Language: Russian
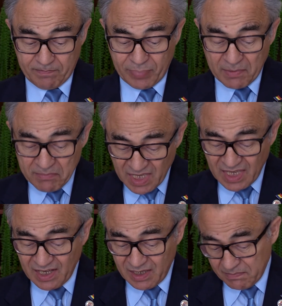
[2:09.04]
по
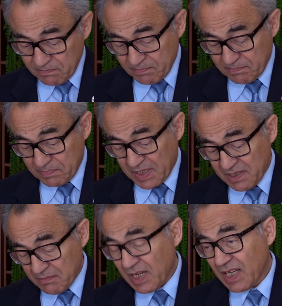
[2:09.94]
мере
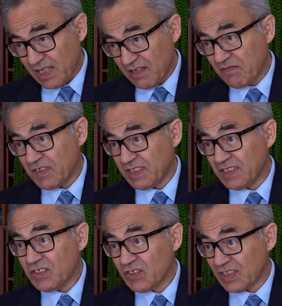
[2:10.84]
понимание
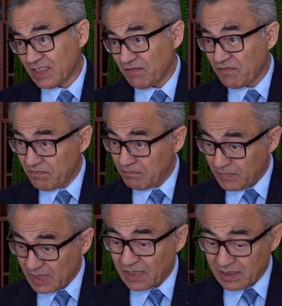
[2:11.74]
физических,
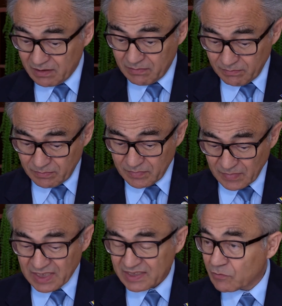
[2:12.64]
как э,
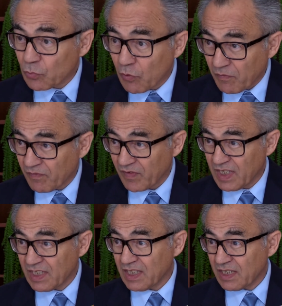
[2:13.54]
основ
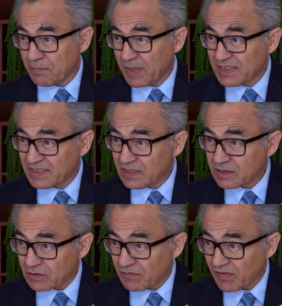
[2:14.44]
этих
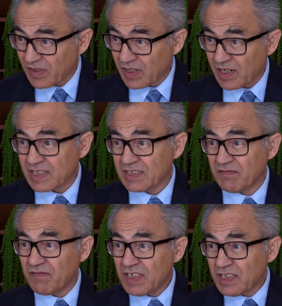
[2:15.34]
процессов,
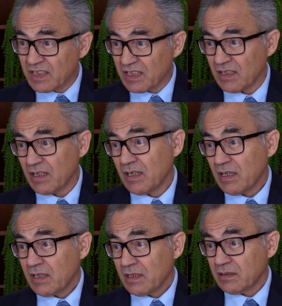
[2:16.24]
развить
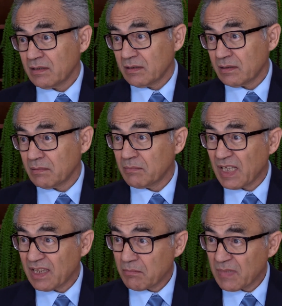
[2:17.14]
э,
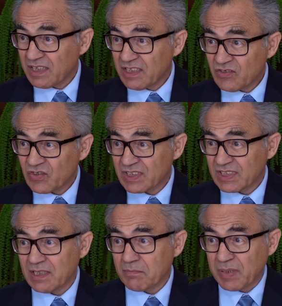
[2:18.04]

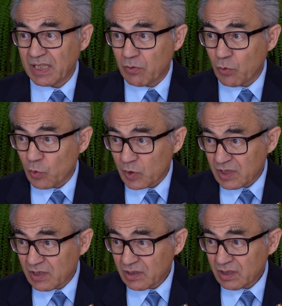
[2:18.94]
математические
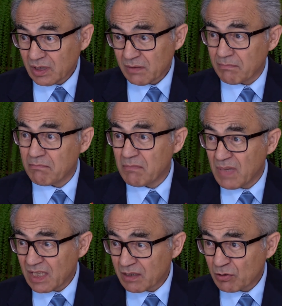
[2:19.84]
подходы,
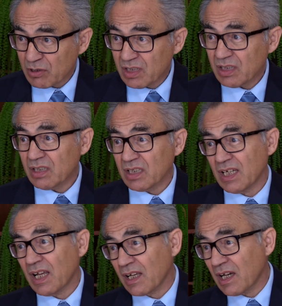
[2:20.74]
методы и
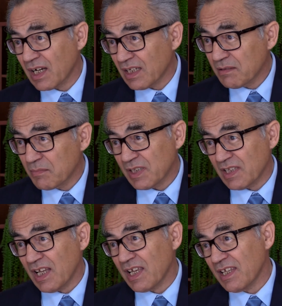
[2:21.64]
алгоритмы
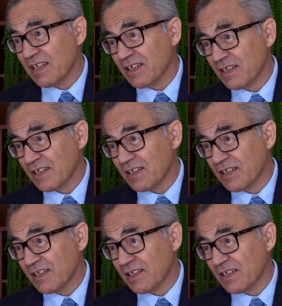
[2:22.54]
для их